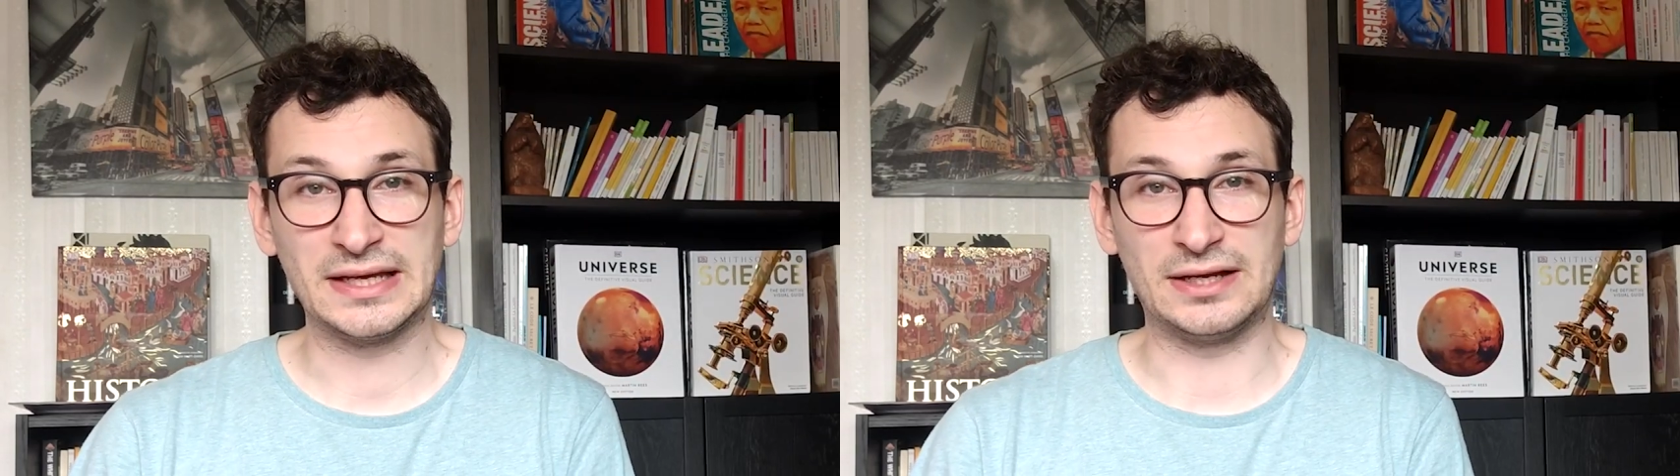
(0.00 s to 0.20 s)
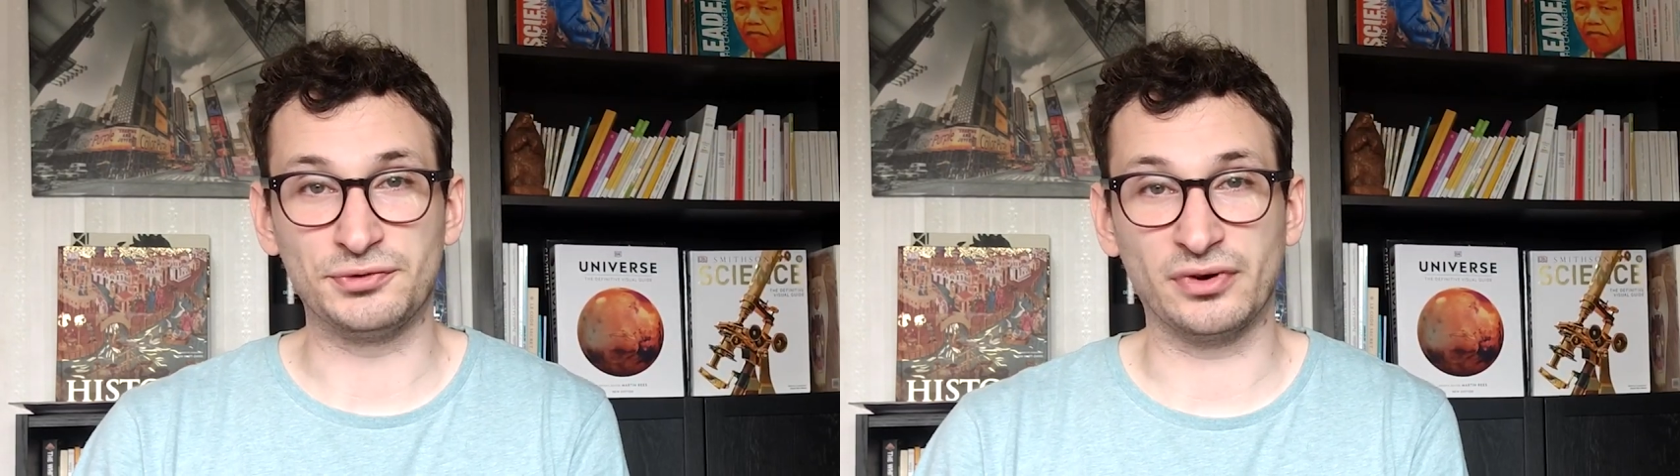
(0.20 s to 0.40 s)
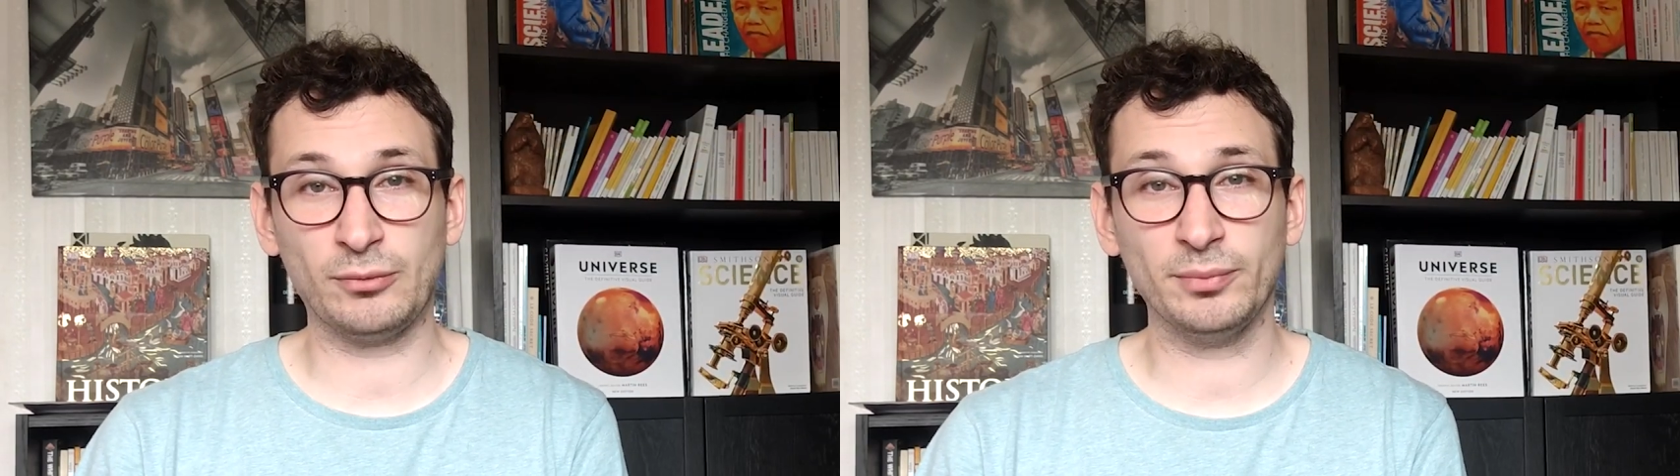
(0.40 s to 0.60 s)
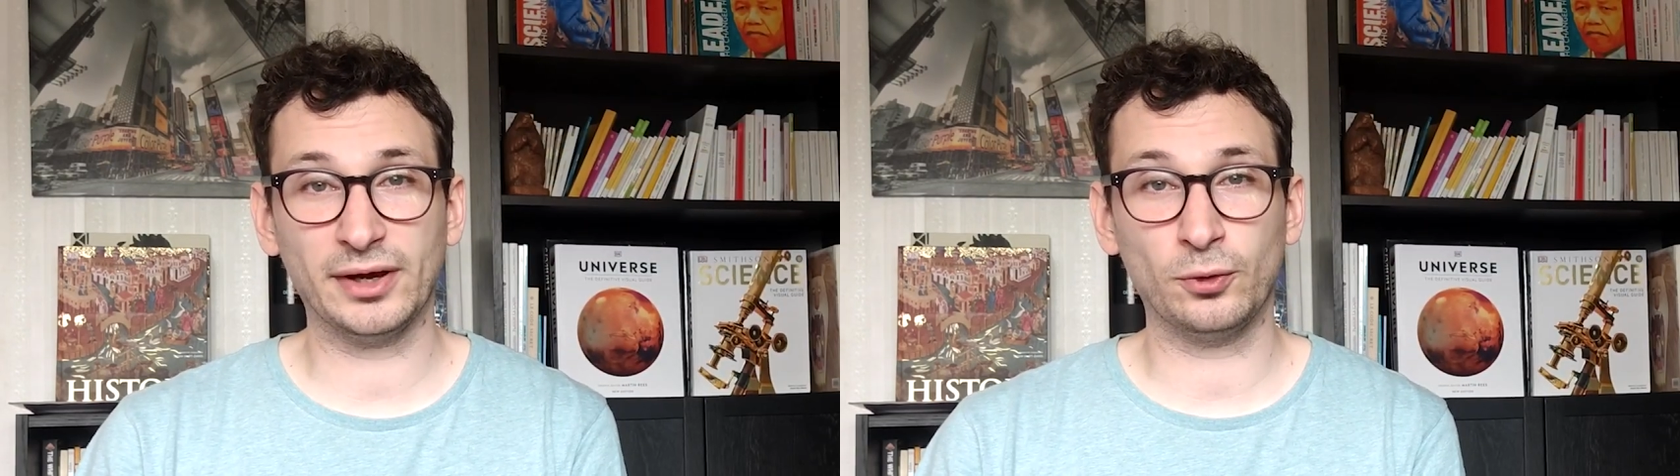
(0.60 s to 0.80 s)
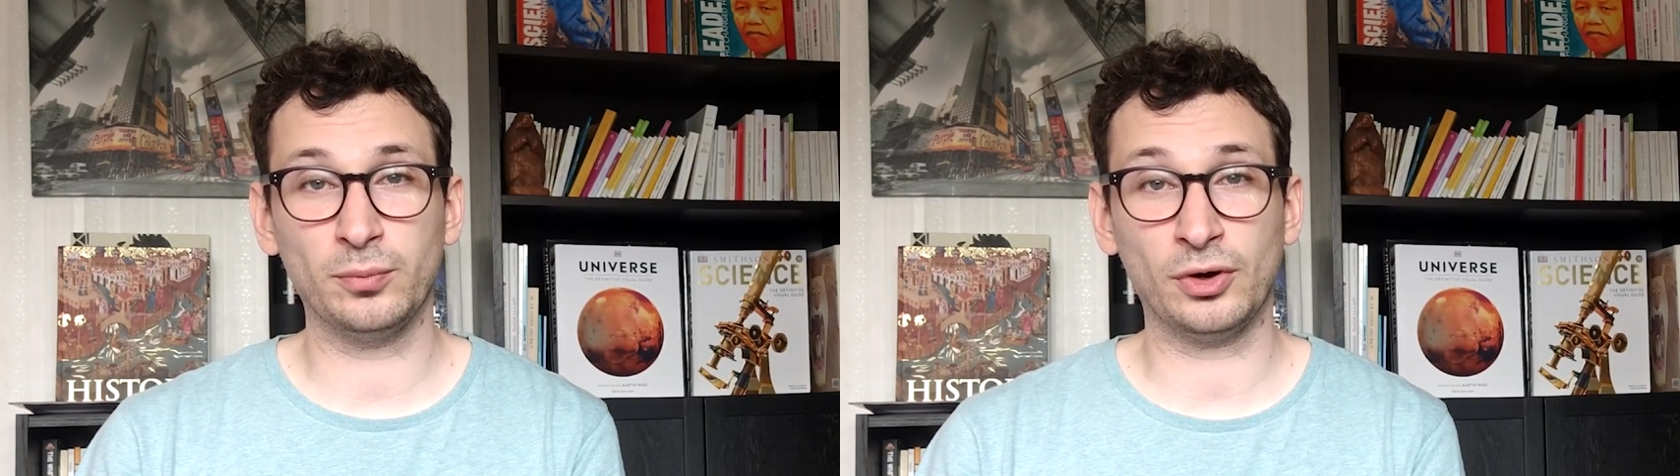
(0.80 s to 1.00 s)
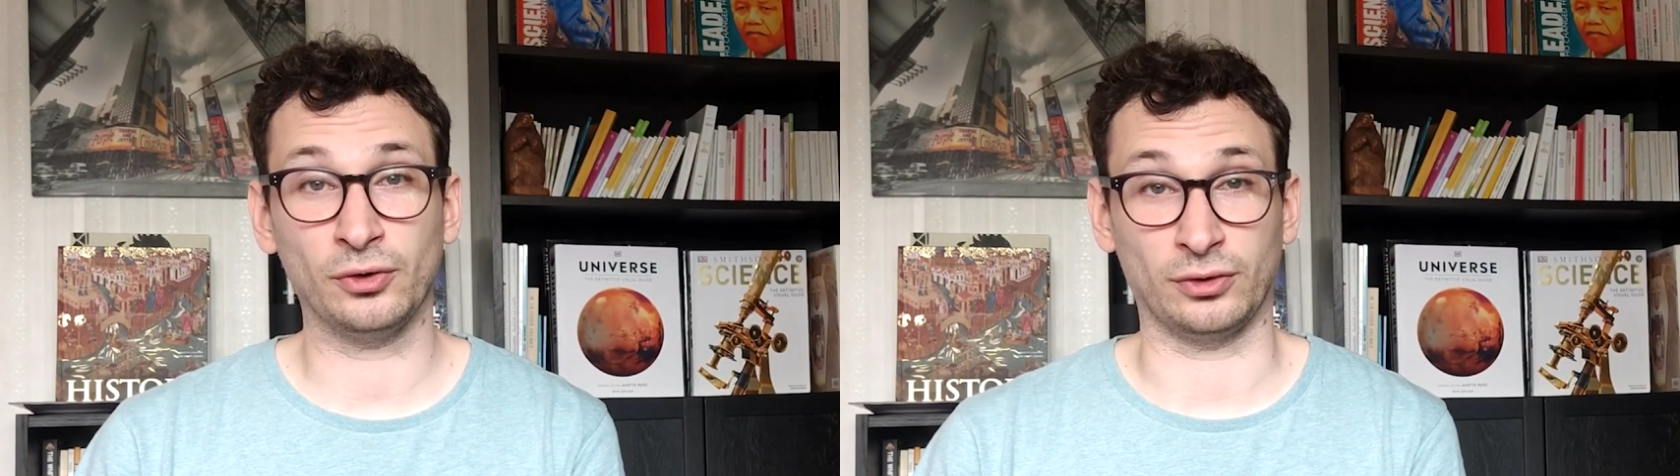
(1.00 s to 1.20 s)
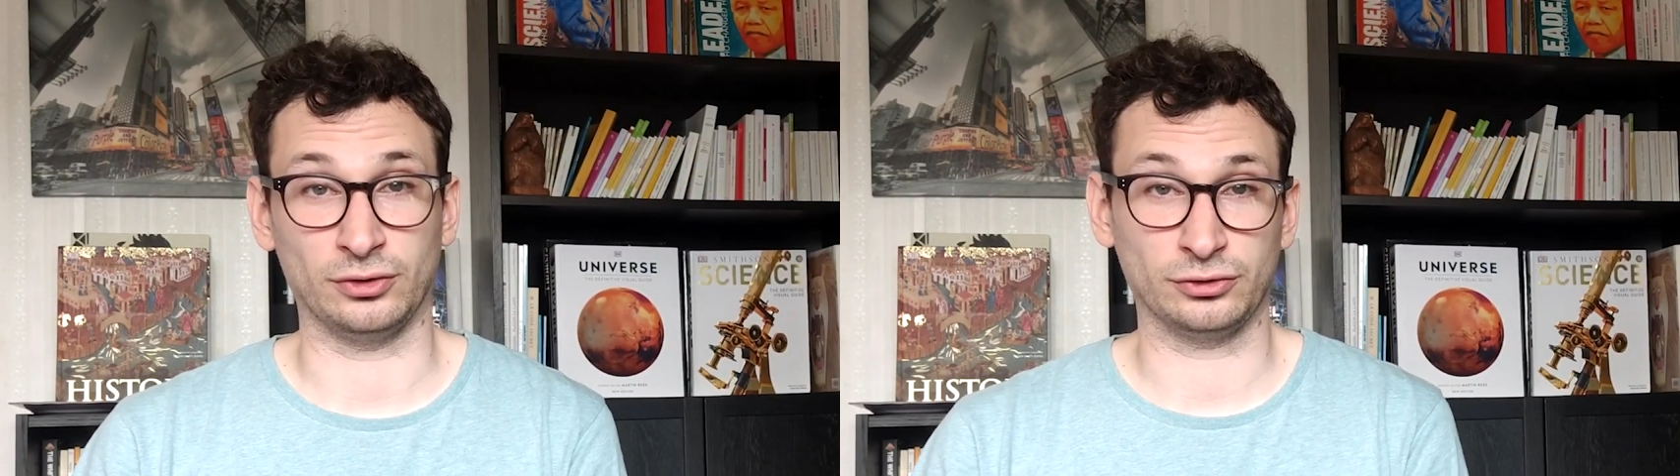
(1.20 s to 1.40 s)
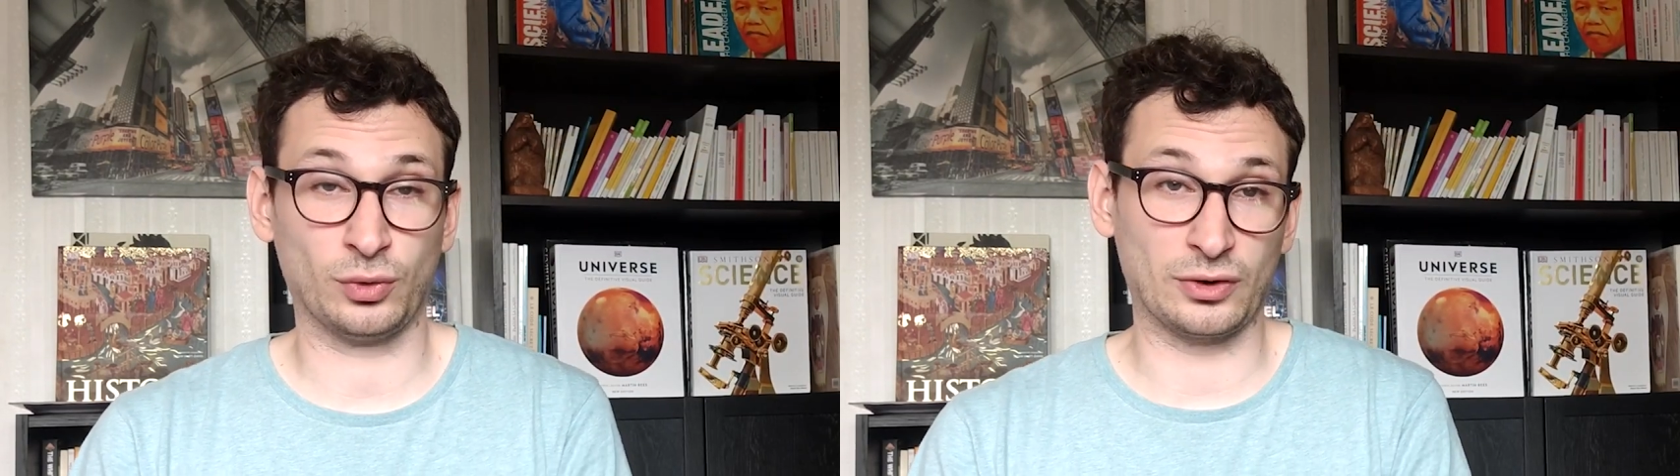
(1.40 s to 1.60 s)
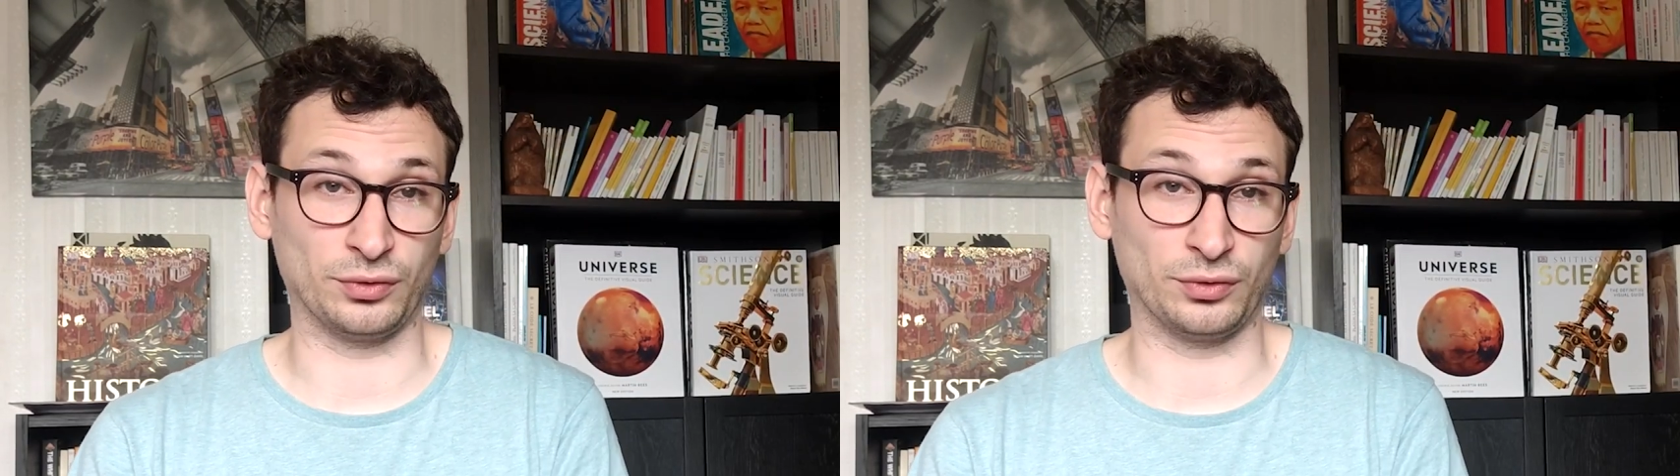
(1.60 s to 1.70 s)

il faut vraiment bien comprendre trois